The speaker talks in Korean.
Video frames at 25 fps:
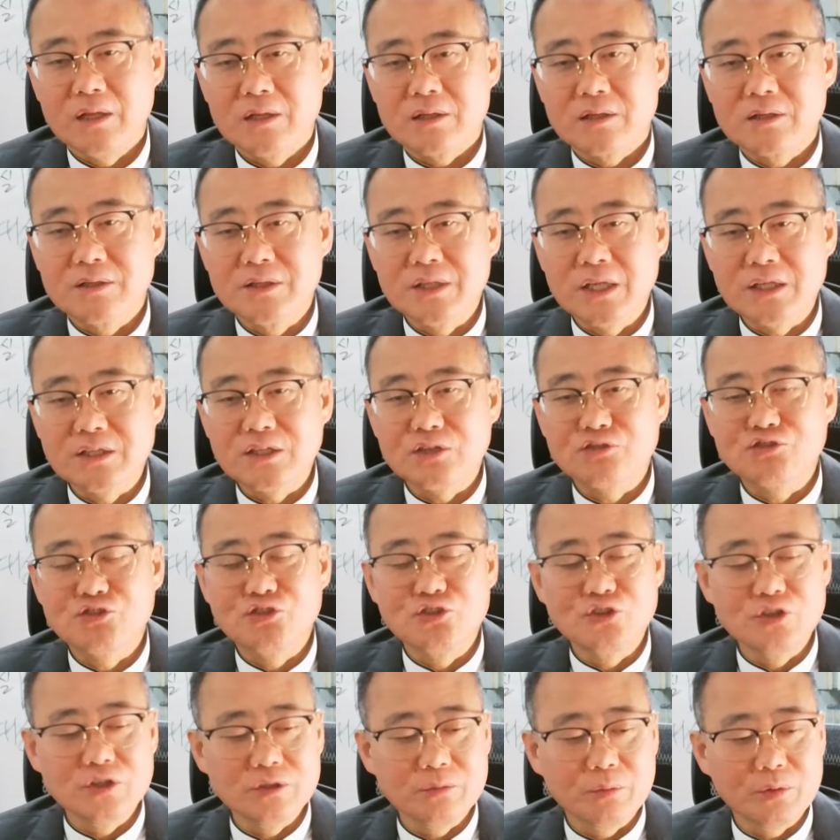근데 이제
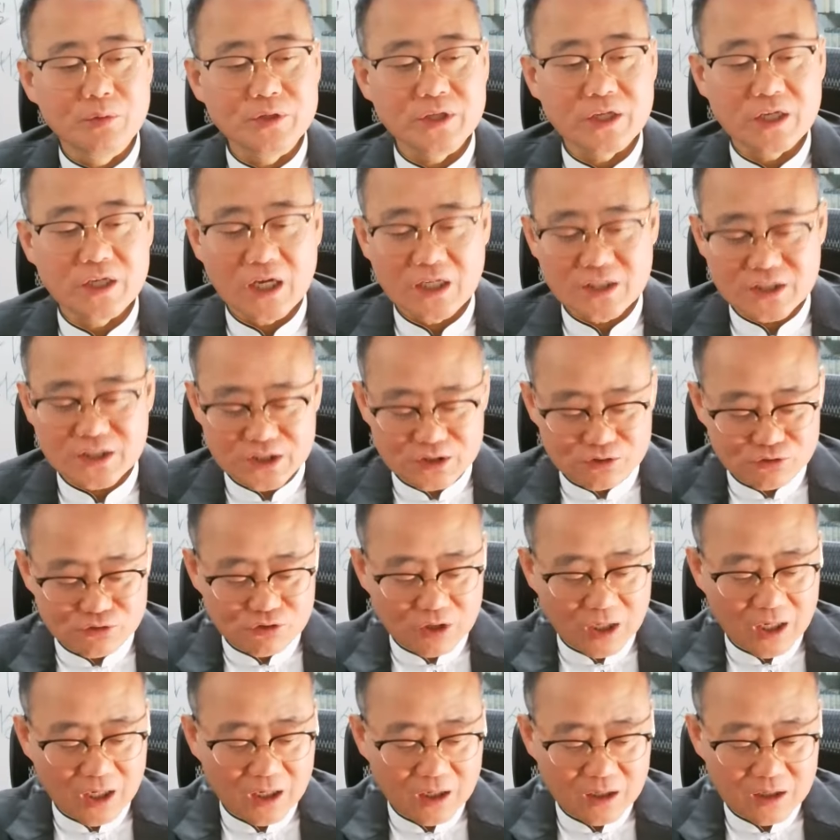주인이 보니까,
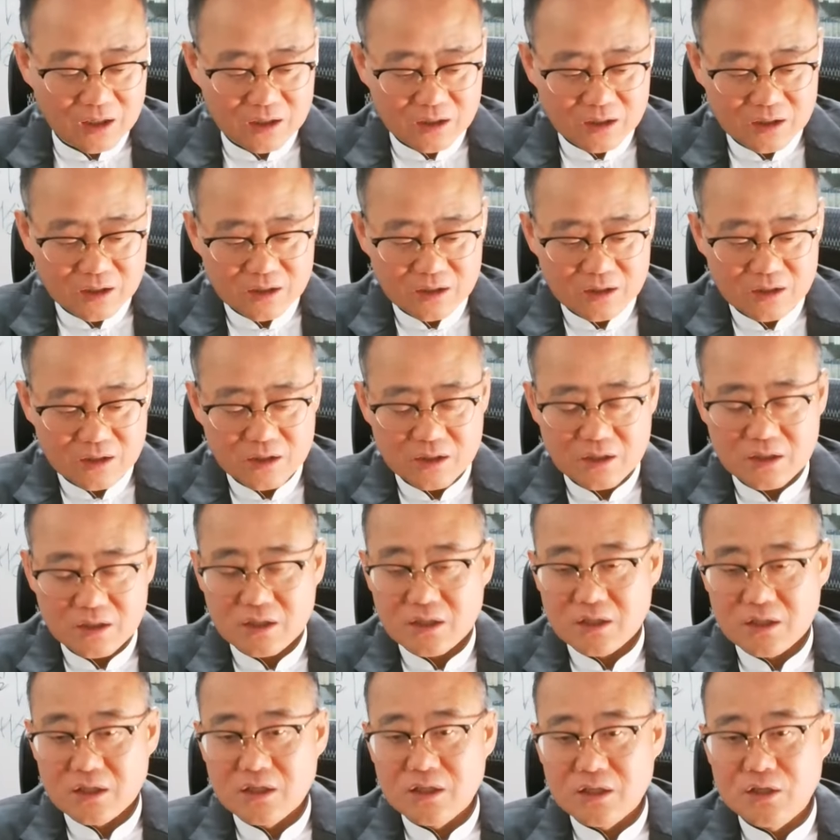지주가,
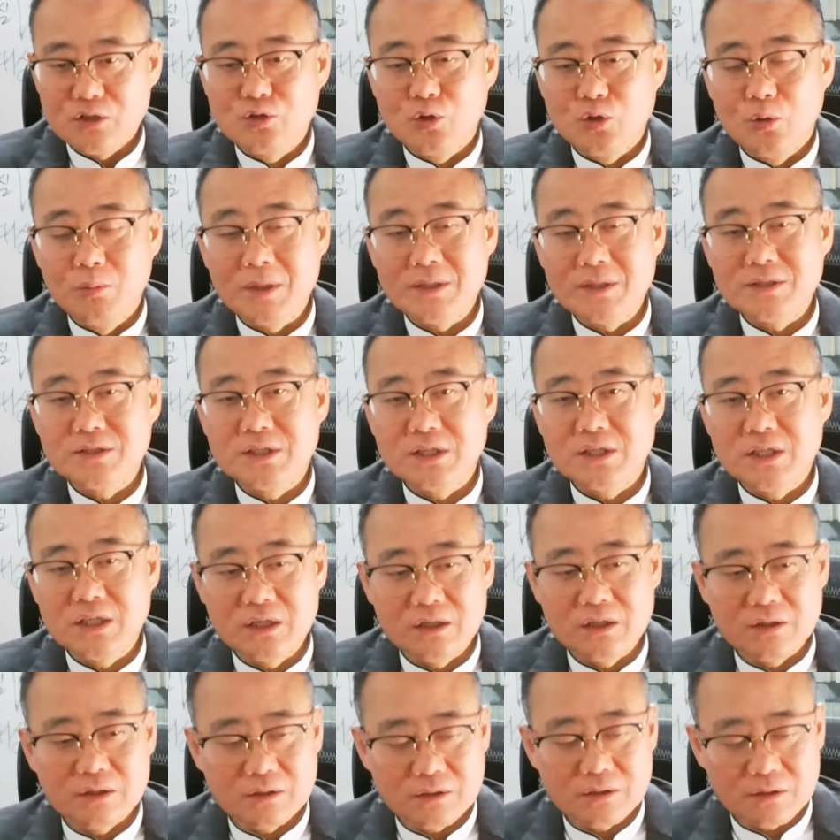이
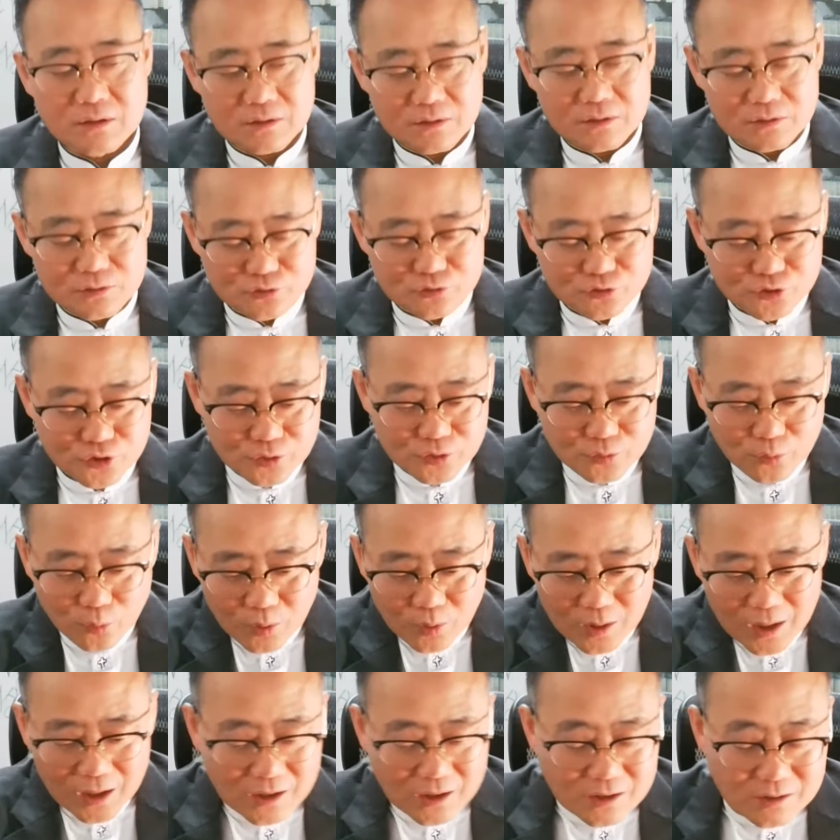조만식이 주인
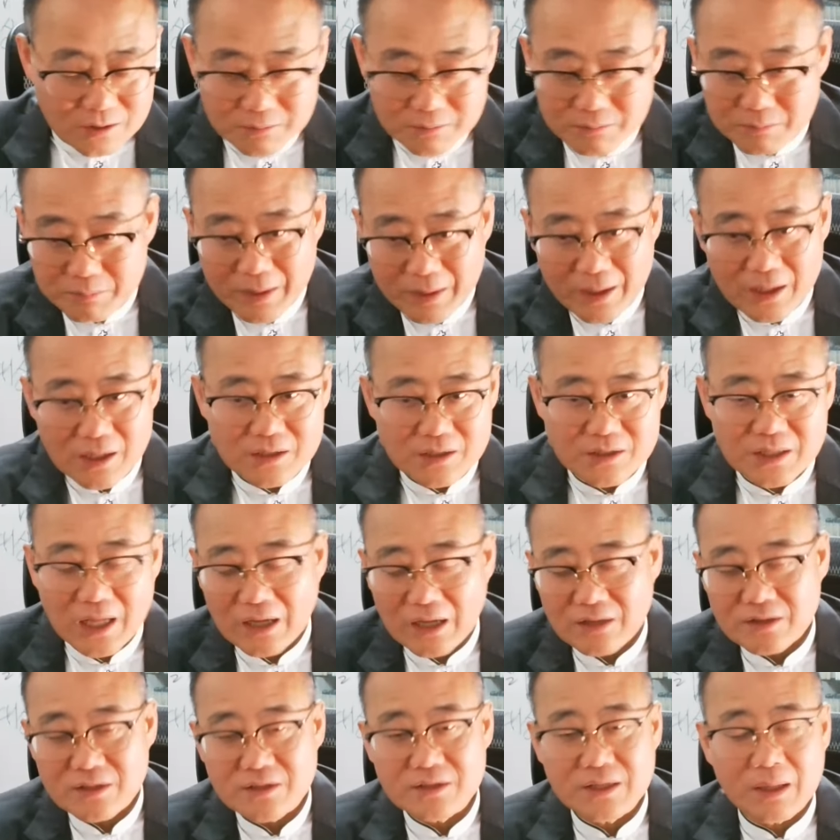오강을 매일
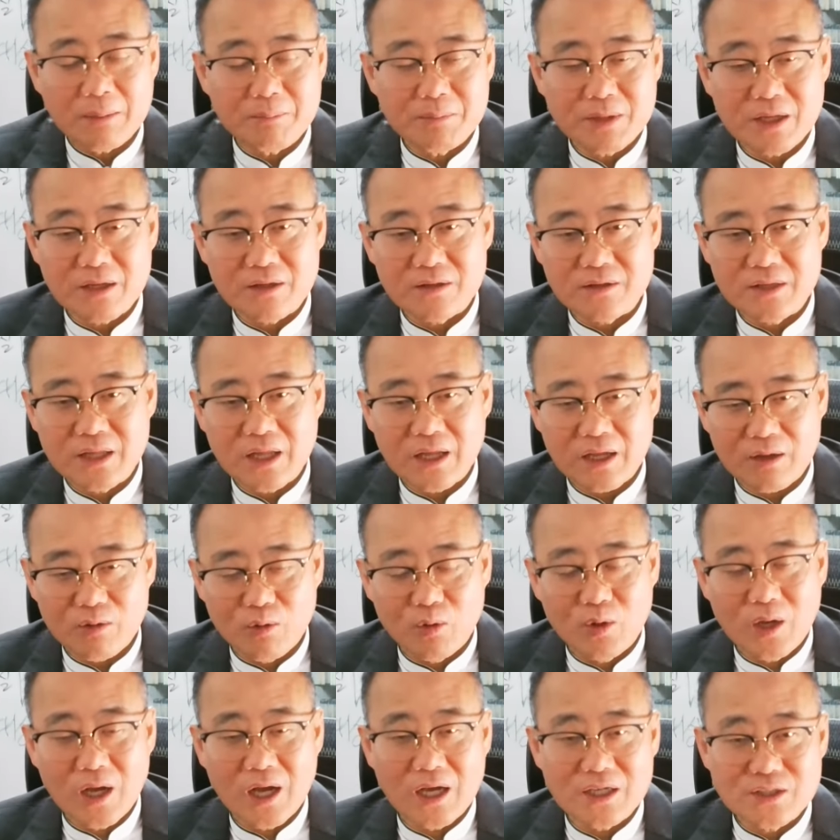닦는 담당인데,
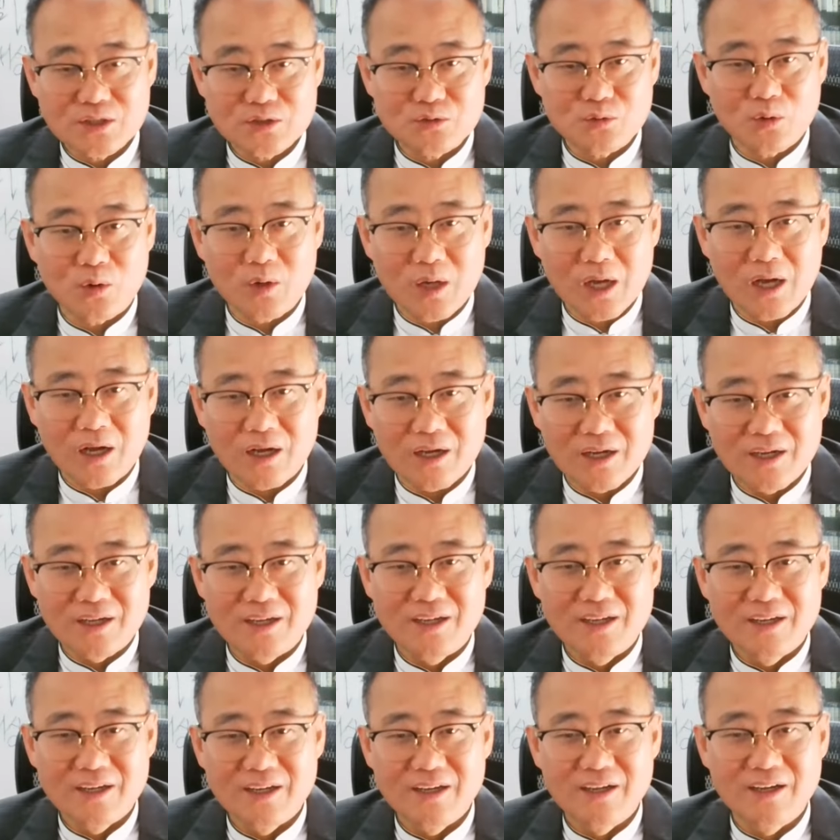오강 아시죠? 오강.
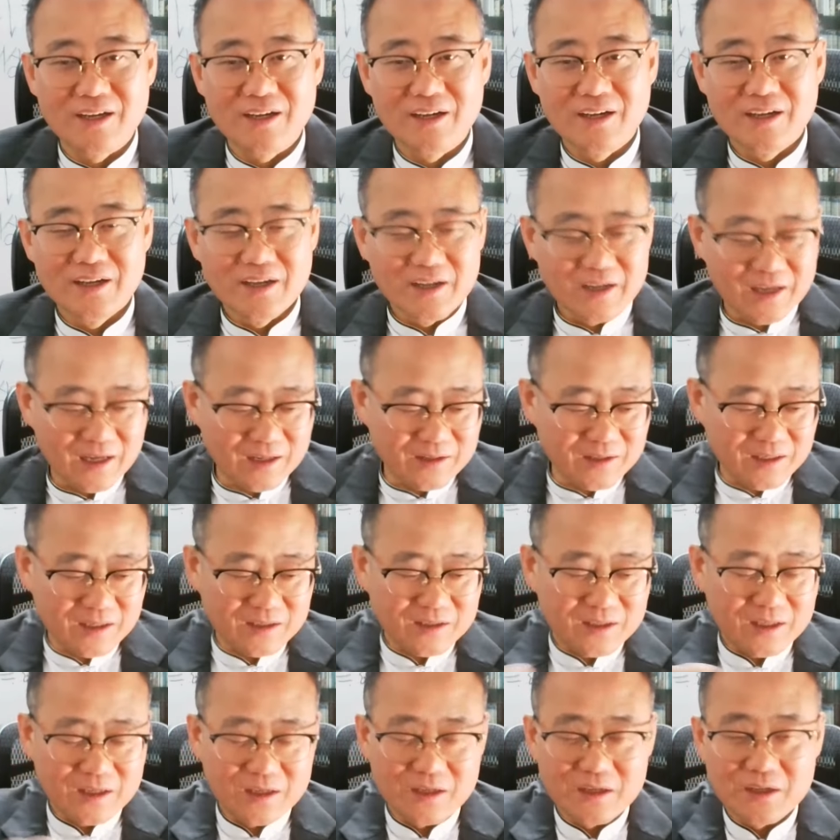옛날에
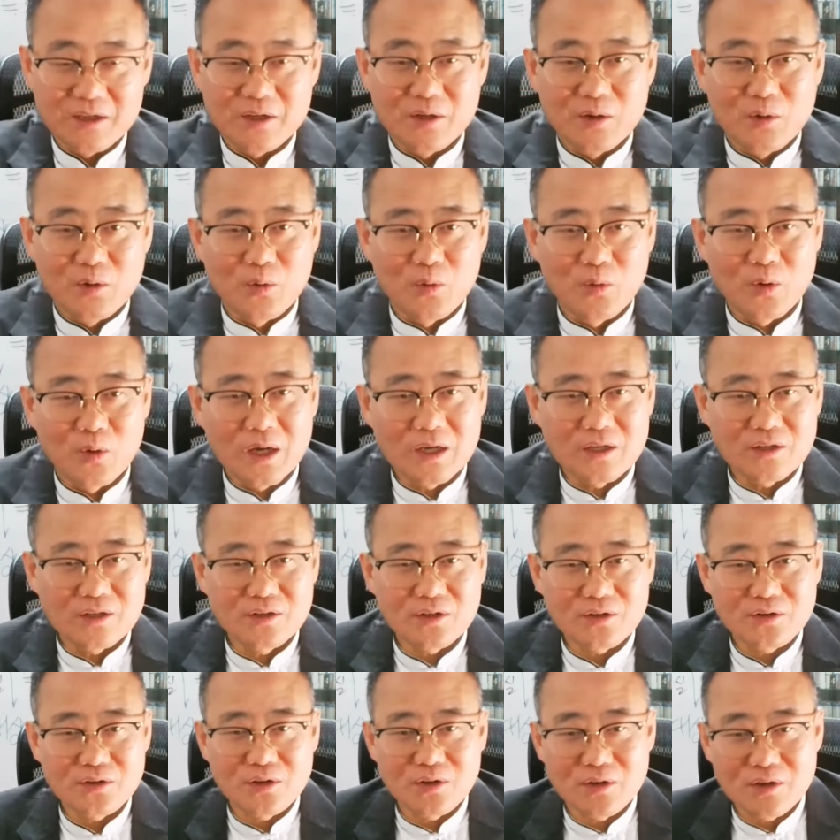이렇게 오강이
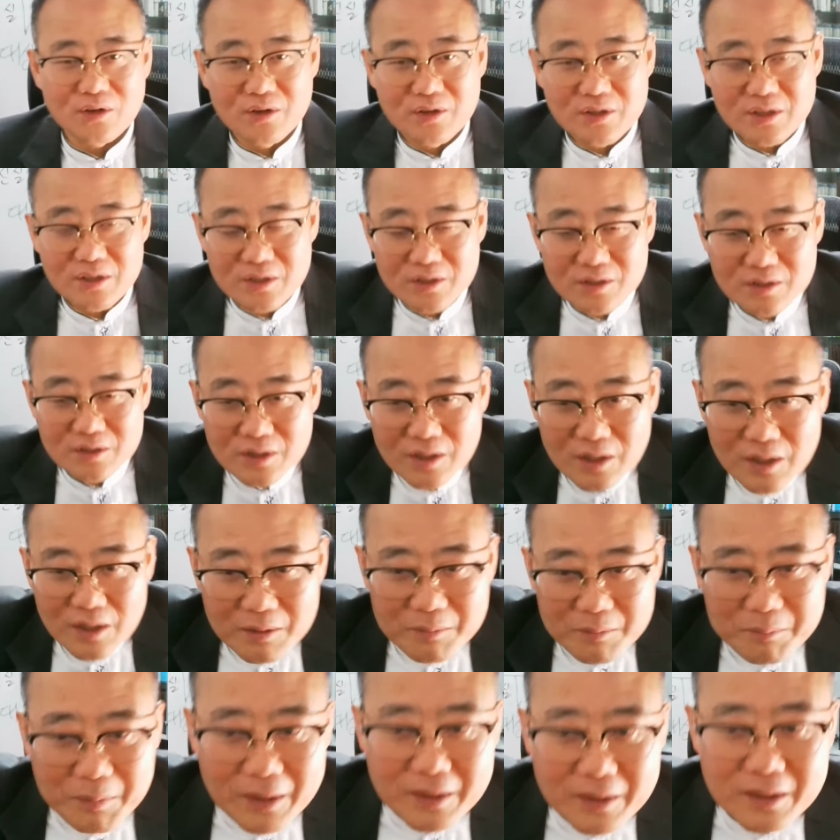있었어요. 거기서
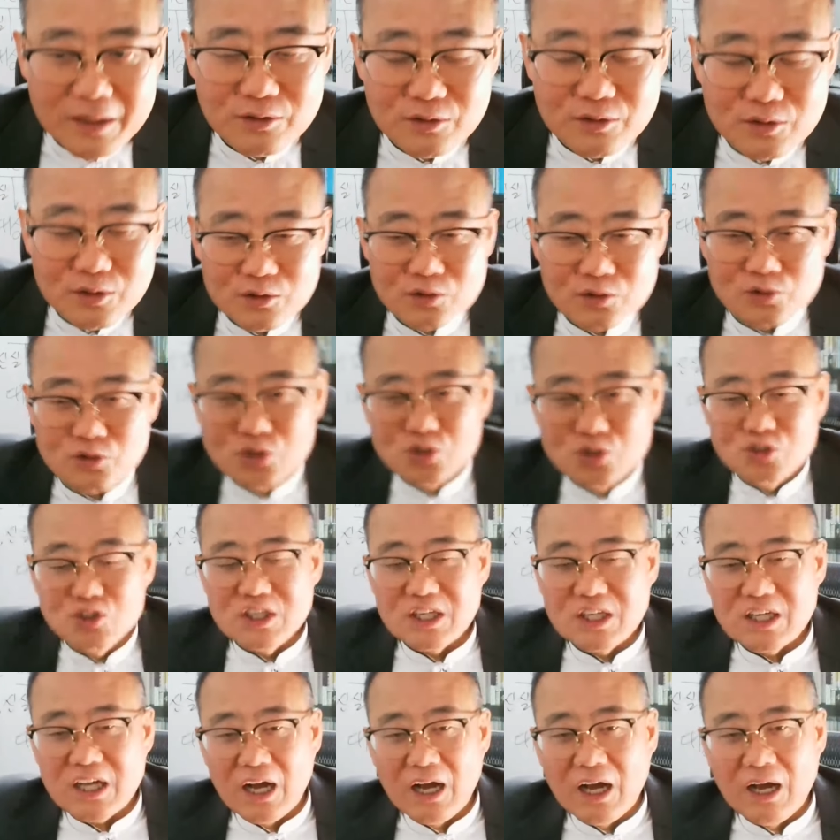밖에
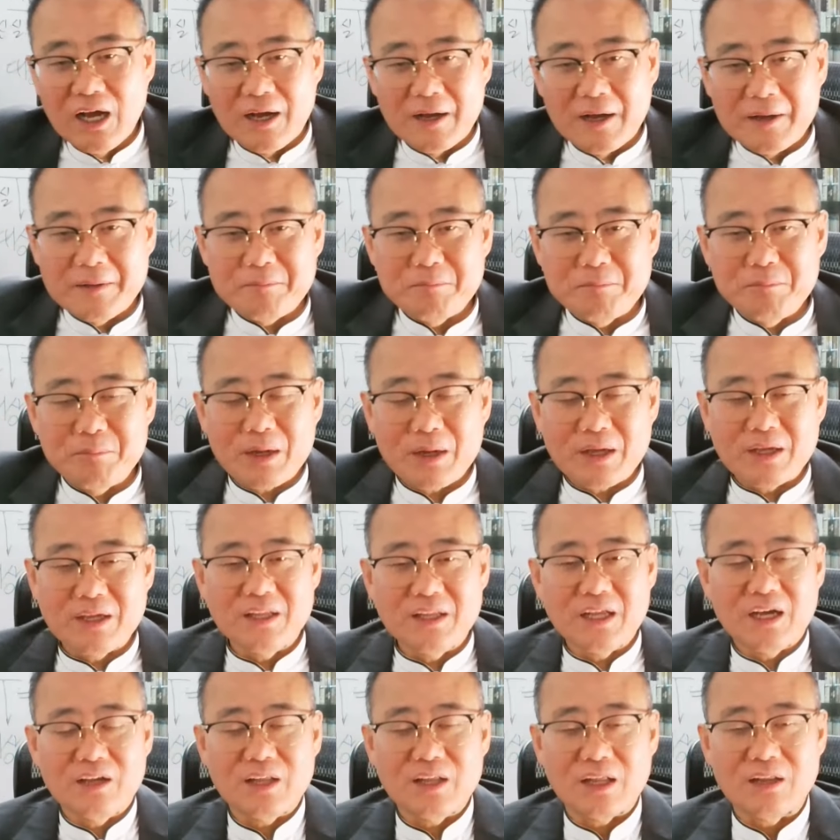추우니까 밖에
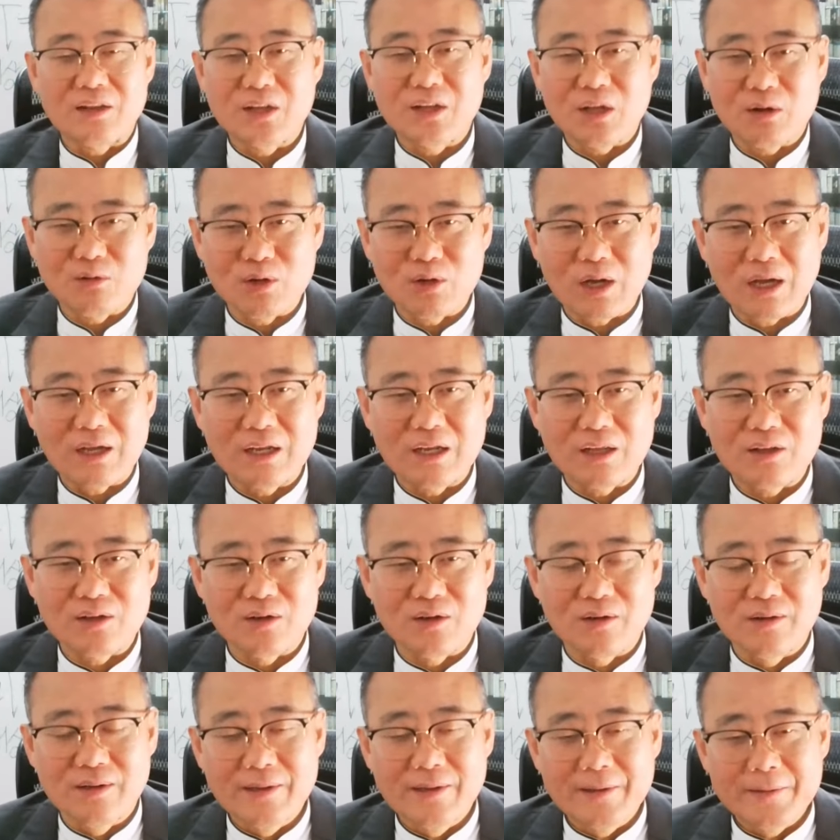나가서 안 싸고
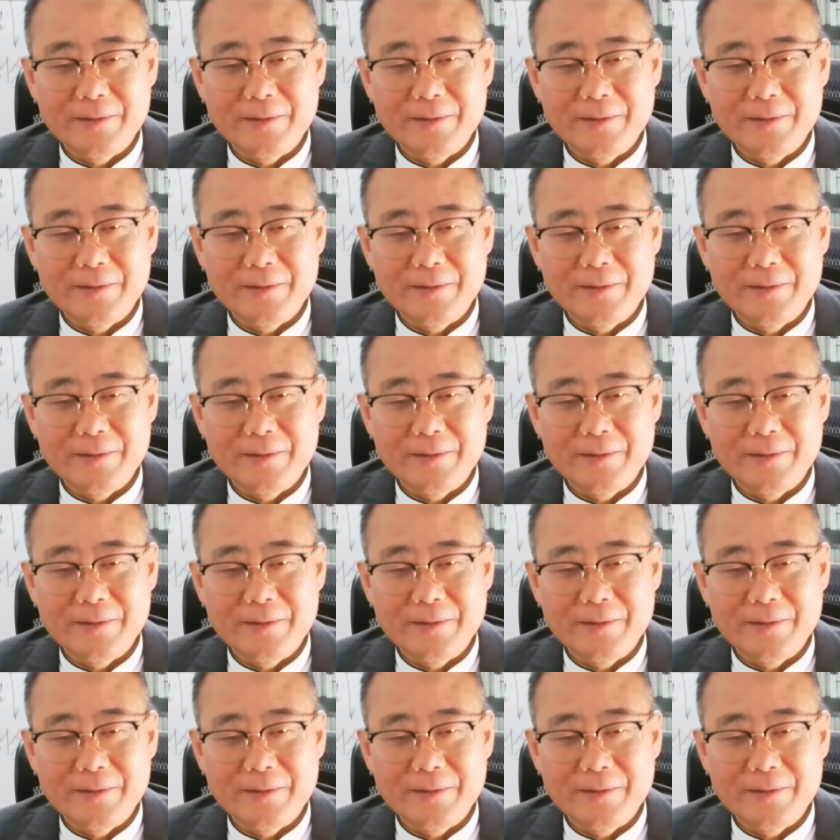안에서